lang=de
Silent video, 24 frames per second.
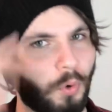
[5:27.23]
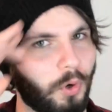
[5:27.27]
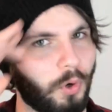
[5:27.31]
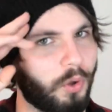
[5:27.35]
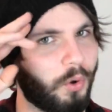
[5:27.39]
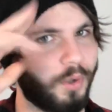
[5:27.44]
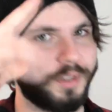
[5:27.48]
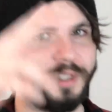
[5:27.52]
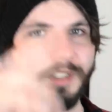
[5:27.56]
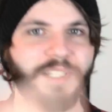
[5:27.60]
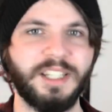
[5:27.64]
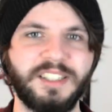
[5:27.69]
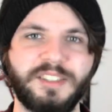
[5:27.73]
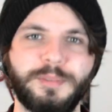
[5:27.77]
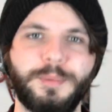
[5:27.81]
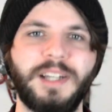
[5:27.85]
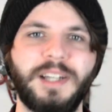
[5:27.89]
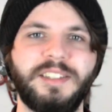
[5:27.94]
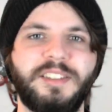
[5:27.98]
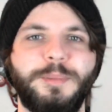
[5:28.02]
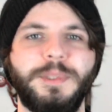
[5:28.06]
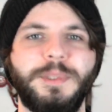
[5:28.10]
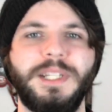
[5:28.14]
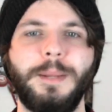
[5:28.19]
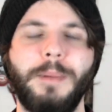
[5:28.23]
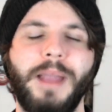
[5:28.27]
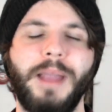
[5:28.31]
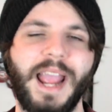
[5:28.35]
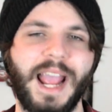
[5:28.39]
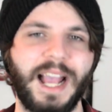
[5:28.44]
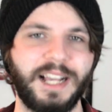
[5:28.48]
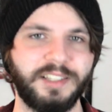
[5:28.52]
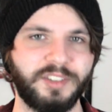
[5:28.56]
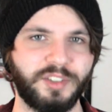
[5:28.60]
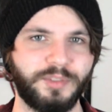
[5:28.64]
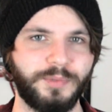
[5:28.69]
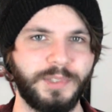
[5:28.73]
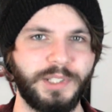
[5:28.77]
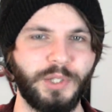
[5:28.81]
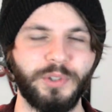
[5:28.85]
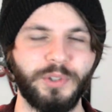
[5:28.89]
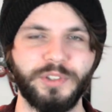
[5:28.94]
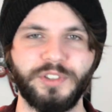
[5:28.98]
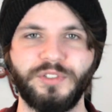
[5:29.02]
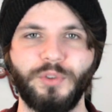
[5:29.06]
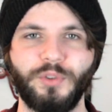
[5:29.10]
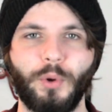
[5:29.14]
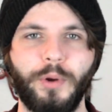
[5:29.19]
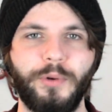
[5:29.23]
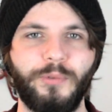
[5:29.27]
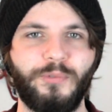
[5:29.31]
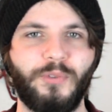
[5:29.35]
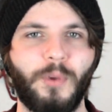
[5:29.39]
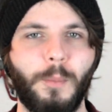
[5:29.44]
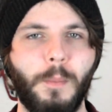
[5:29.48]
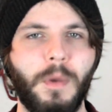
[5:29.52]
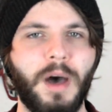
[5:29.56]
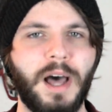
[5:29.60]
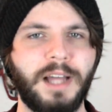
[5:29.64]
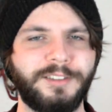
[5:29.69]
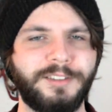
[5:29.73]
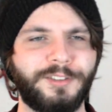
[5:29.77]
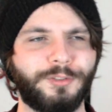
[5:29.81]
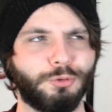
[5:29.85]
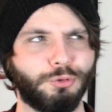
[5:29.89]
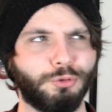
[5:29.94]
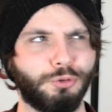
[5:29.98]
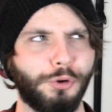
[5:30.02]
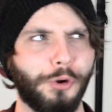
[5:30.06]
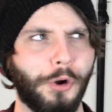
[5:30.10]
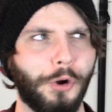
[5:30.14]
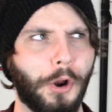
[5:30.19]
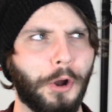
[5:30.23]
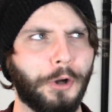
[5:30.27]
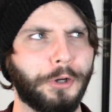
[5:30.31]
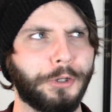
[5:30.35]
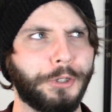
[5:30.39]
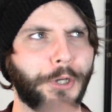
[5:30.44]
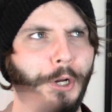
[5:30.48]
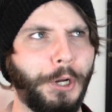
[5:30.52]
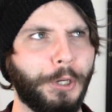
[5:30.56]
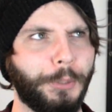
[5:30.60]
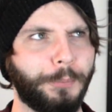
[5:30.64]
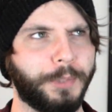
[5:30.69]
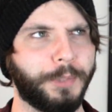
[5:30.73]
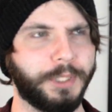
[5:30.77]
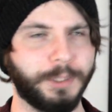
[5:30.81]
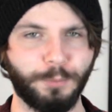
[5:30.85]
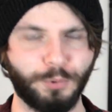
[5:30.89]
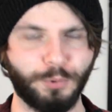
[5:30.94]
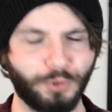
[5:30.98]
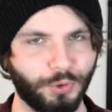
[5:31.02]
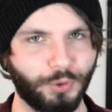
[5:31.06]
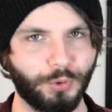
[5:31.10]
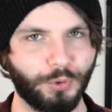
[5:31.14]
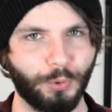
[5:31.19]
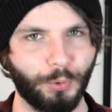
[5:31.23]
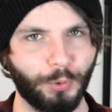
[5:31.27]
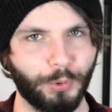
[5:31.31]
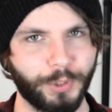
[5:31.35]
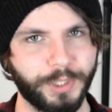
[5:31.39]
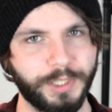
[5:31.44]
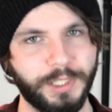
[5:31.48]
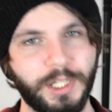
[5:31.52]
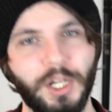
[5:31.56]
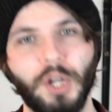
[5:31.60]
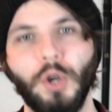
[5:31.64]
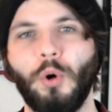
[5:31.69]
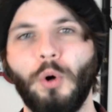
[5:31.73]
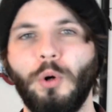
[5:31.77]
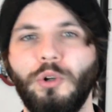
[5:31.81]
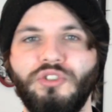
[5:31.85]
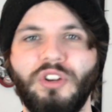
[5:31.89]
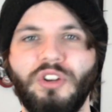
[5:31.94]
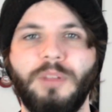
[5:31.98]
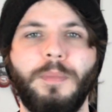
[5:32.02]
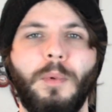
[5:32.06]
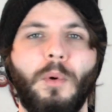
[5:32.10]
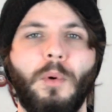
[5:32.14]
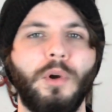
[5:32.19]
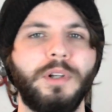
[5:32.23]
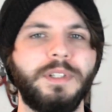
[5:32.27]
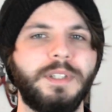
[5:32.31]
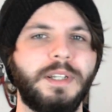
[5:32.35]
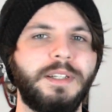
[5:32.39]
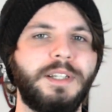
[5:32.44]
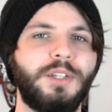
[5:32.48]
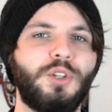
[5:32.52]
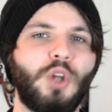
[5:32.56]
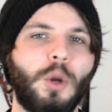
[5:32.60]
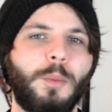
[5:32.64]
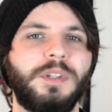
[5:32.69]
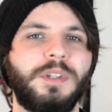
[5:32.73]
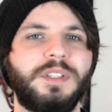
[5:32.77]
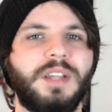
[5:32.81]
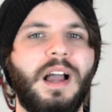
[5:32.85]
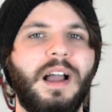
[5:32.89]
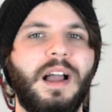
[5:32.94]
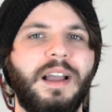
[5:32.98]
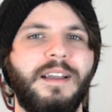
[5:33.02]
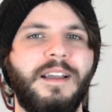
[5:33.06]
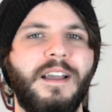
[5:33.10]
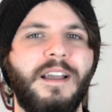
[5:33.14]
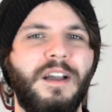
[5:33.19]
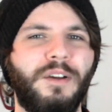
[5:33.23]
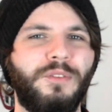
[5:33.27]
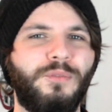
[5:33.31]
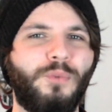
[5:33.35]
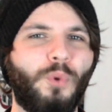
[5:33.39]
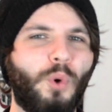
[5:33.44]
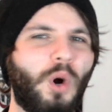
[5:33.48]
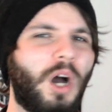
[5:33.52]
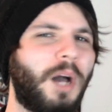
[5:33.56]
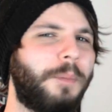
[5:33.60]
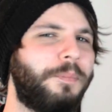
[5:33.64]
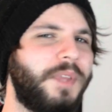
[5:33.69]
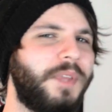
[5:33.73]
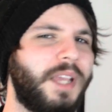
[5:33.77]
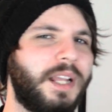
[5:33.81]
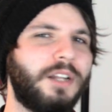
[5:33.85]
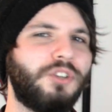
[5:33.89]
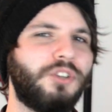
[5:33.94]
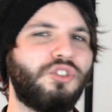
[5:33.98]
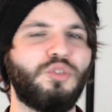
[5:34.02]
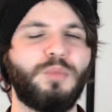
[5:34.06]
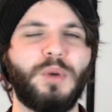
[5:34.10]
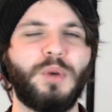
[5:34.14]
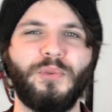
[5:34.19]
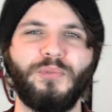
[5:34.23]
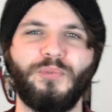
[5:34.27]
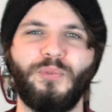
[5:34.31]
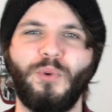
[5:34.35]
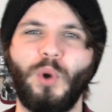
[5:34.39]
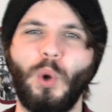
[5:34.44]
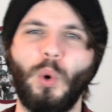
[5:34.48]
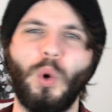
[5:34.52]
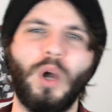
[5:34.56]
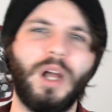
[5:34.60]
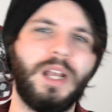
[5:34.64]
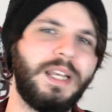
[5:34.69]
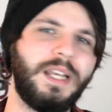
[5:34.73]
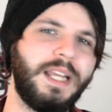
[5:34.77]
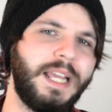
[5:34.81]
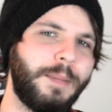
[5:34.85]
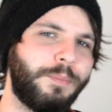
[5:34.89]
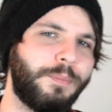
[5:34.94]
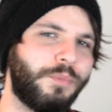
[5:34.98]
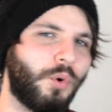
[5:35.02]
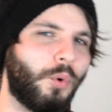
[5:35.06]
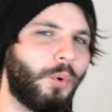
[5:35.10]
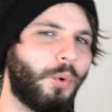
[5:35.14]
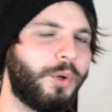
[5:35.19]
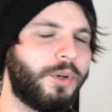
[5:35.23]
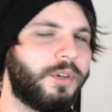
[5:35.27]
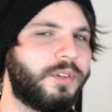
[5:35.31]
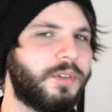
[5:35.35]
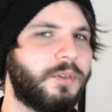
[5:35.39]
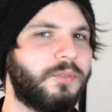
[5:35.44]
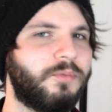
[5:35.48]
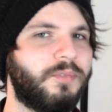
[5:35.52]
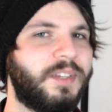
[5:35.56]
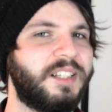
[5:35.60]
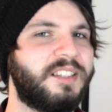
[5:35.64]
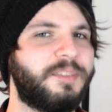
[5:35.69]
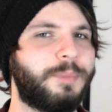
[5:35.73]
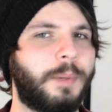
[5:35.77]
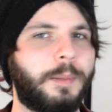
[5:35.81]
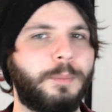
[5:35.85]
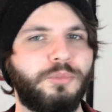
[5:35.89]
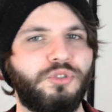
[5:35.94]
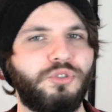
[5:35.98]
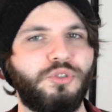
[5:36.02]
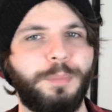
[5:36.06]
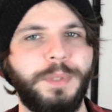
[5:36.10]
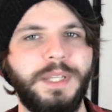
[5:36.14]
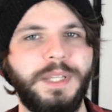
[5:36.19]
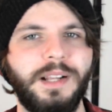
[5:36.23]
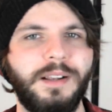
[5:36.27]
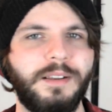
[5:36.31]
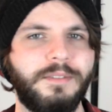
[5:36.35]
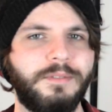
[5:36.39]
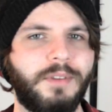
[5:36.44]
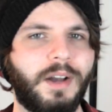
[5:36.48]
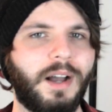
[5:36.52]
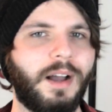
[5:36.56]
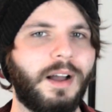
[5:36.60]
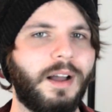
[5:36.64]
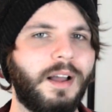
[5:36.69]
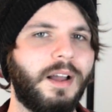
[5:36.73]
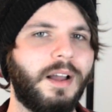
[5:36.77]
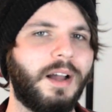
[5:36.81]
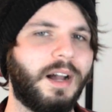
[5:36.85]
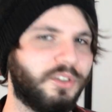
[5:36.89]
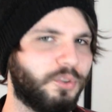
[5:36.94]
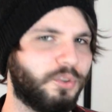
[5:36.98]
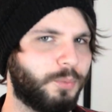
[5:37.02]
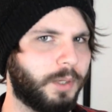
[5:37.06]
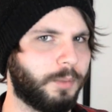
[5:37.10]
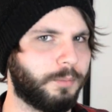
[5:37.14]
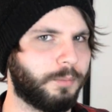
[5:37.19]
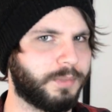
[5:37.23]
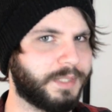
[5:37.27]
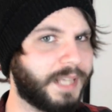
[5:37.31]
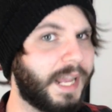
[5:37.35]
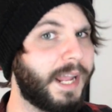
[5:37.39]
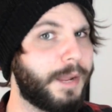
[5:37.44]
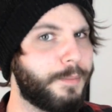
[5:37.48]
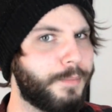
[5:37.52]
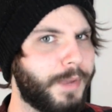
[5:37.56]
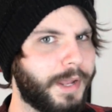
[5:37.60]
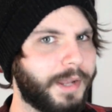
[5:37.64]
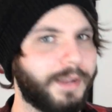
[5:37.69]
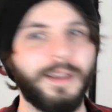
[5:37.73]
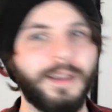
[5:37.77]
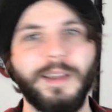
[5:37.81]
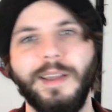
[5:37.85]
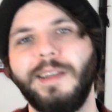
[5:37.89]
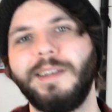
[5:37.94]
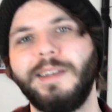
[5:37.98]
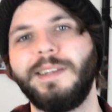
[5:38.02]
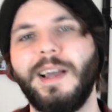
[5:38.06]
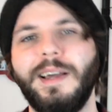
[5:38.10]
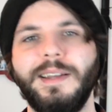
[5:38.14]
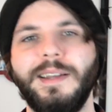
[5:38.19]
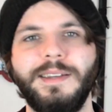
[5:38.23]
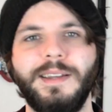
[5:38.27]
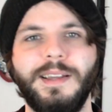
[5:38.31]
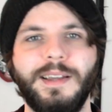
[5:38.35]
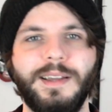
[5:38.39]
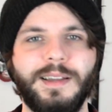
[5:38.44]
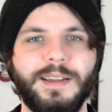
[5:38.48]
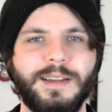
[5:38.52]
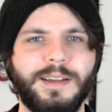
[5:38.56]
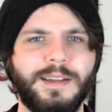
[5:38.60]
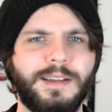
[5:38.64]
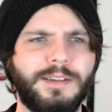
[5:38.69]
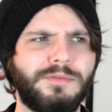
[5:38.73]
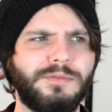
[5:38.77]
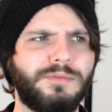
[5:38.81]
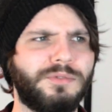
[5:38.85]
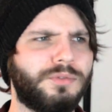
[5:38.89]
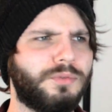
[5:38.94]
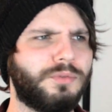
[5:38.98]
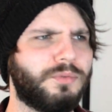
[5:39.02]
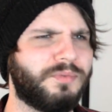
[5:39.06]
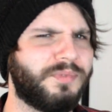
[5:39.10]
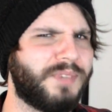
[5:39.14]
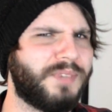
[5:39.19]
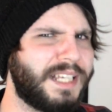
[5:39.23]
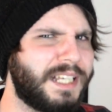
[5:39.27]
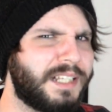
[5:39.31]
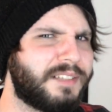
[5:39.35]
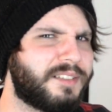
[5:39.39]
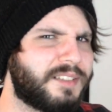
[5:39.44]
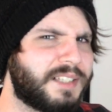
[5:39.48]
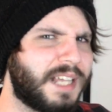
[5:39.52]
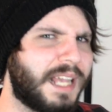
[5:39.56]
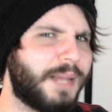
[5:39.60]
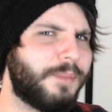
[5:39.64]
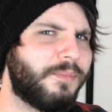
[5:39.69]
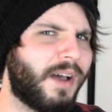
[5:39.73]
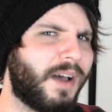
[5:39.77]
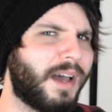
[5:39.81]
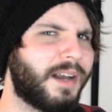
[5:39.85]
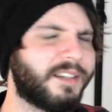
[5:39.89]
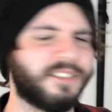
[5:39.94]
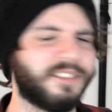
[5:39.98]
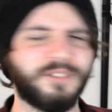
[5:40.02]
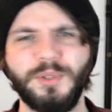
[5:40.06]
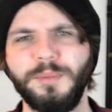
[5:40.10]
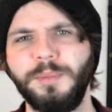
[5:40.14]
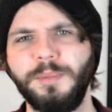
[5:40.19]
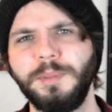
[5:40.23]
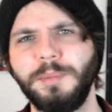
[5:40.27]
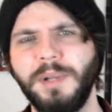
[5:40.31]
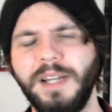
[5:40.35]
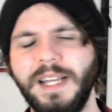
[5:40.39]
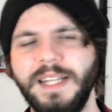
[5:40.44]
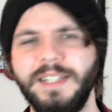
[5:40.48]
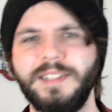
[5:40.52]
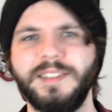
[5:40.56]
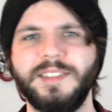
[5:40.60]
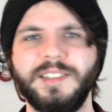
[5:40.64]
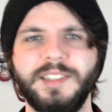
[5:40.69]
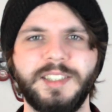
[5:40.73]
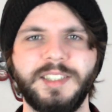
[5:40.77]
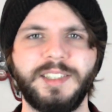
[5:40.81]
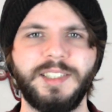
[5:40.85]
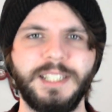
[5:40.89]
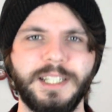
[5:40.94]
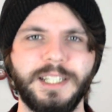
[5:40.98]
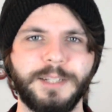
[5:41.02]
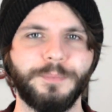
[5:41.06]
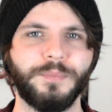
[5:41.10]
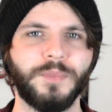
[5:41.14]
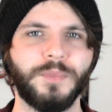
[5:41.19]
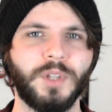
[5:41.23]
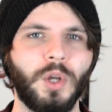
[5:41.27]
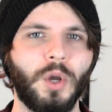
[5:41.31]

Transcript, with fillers: Leute, das war's mit dem ersten Video des neuen Formats der Gaming-Psychologe. Und schreibt mal unten in die Kommentare, wo habt ihr denn schon mal Flow erlebt? Und wenn es beim Spielen war, also beim Gaming, dann äh, welches Game war das? Würde mich mal echt interessieren.